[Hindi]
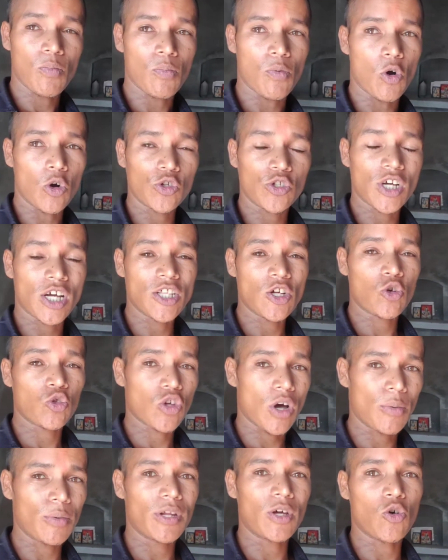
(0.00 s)
बहुत ज़्यादा
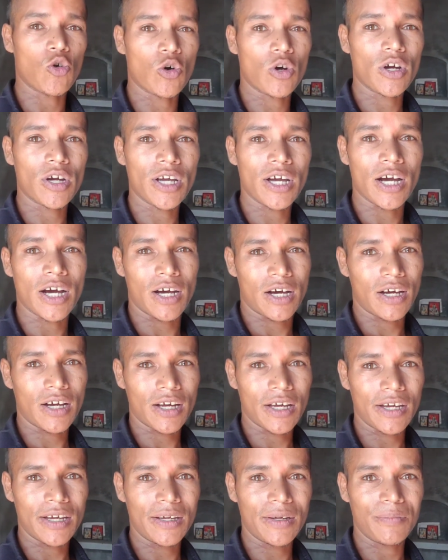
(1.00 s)
उतावले हो गए कि हाँ
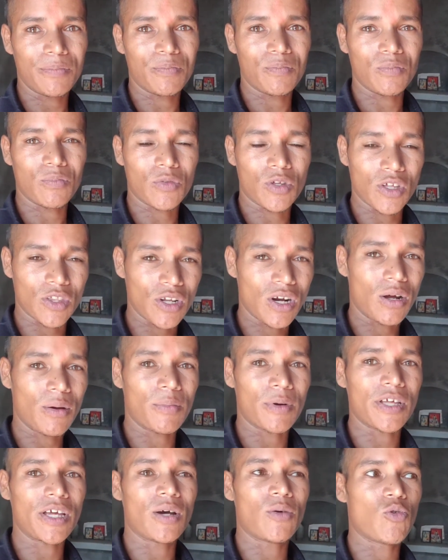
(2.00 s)
क्या कितना
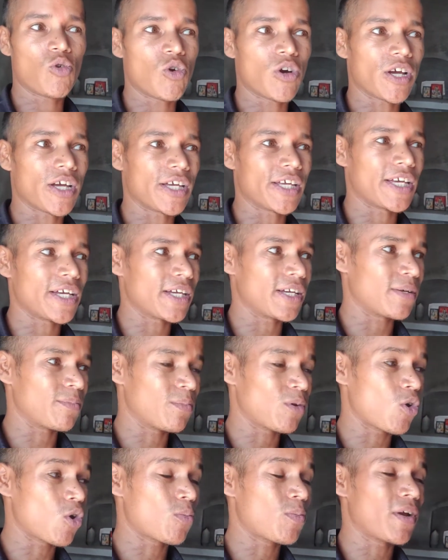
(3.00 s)
बढ़िया वो है ये
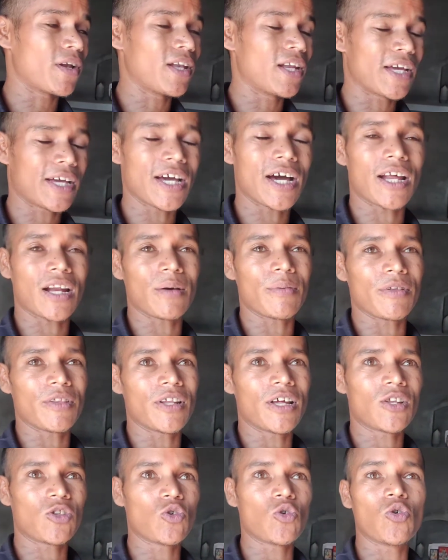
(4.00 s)
ब्लॉग पर लेके आ रहा
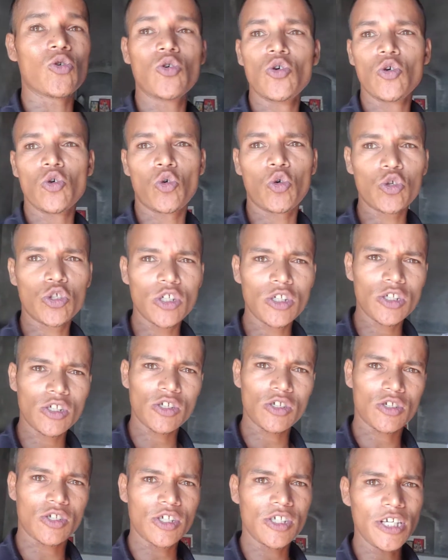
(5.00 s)
बंदा तो कुछ
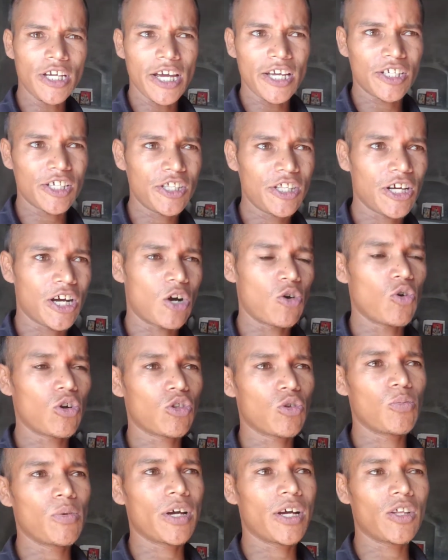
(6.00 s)
चीज़ें ऐसी
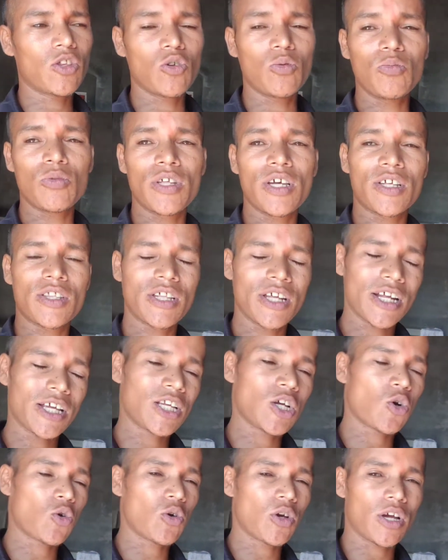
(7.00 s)
दिखाऊंगा तुम्हें कि तुम देखते
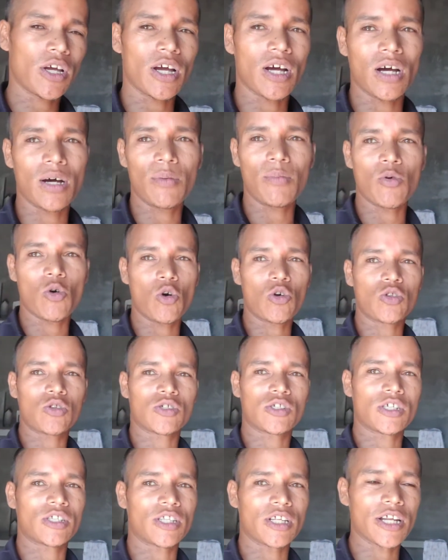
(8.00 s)
रह जाओगे कि हाँ बहुत
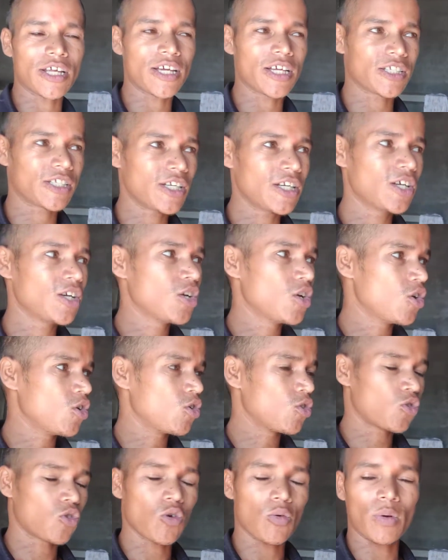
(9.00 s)
अच्छे तरीके से
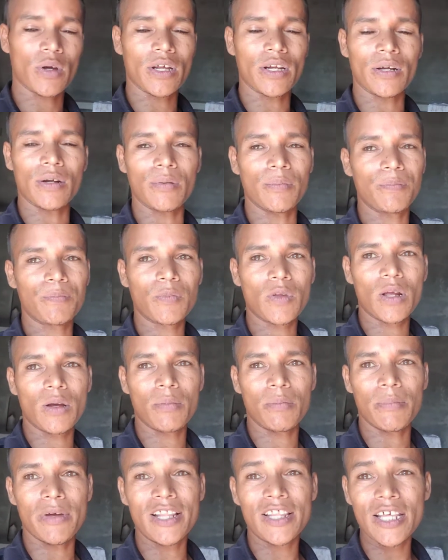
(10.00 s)
तो फिर
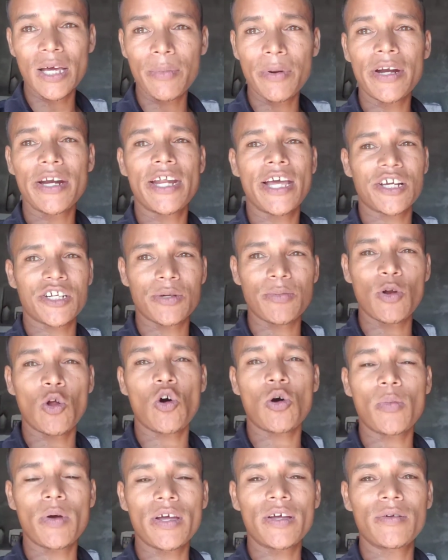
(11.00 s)
मिलते हैं फिर नेक्स्ट
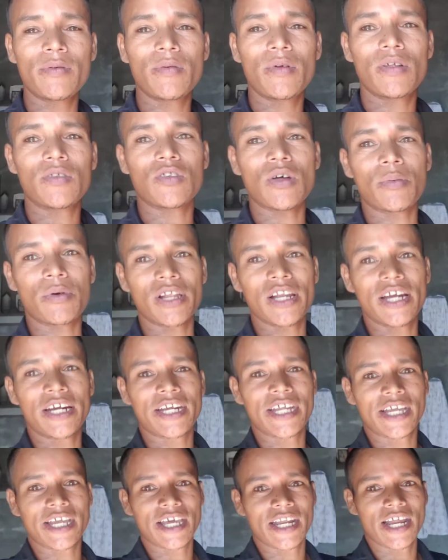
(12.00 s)
ब्लॉग में तब के
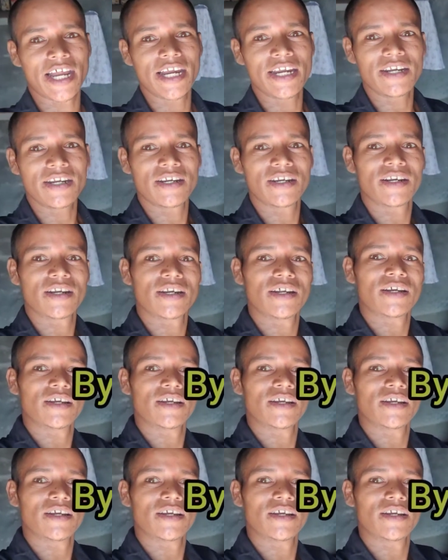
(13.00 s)
लिए टेक एंड